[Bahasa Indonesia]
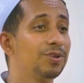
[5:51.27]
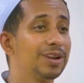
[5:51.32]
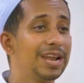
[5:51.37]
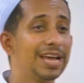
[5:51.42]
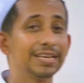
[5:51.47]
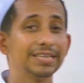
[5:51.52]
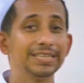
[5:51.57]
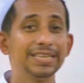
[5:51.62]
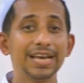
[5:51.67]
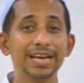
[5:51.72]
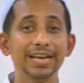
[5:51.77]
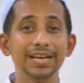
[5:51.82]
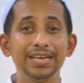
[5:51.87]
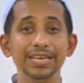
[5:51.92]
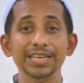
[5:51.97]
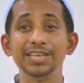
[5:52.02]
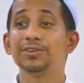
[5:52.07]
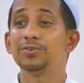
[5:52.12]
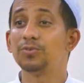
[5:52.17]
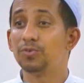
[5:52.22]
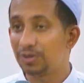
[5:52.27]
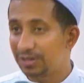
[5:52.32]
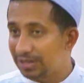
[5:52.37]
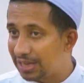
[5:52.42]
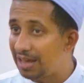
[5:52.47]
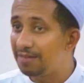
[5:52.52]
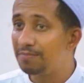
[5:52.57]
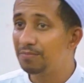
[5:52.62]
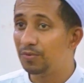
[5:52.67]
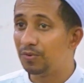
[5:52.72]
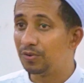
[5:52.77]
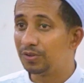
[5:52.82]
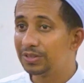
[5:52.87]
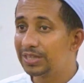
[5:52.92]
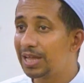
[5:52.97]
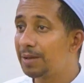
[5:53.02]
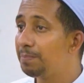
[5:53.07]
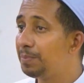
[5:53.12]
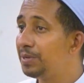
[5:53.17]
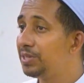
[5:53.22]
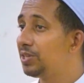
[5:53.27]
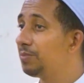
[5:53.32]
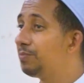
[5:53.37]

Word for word: orang yang ikut kamu, tapi